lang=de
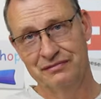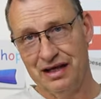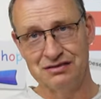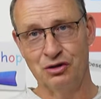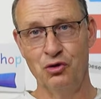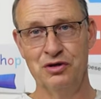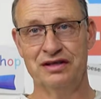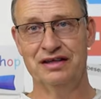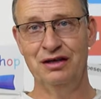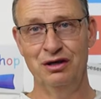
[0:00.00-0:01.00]
Also
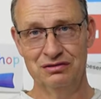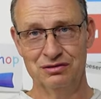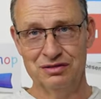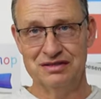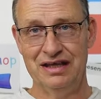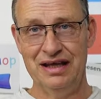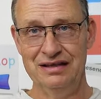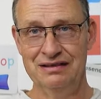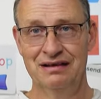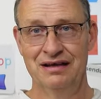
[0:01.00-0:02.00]
100 Kilo durch
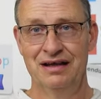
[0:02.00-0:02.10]
10